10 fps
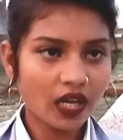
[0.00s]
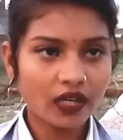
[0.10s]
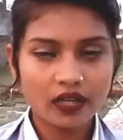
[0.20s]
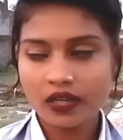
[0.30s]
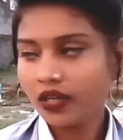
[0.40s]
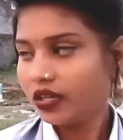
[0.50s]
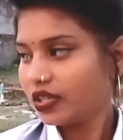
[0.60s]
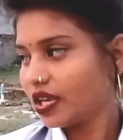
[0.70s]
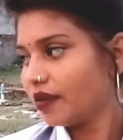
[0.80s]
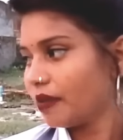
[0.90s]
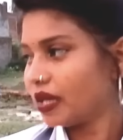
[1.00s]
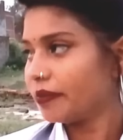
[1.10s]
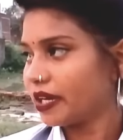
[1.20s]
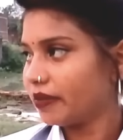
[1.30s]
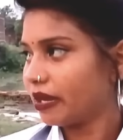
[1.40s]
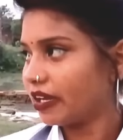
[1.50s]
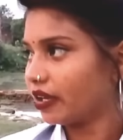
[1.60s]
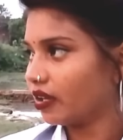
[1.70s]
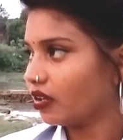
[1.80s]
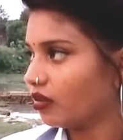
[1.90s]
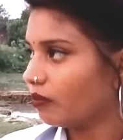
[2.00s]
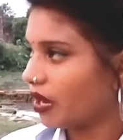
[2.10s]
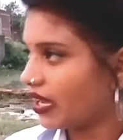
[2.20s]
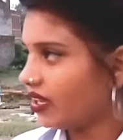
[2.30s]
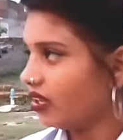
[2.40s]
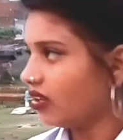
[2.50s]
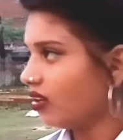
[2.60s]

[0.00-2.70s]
हाँ ये हमारे बड़े भाई हैं भाई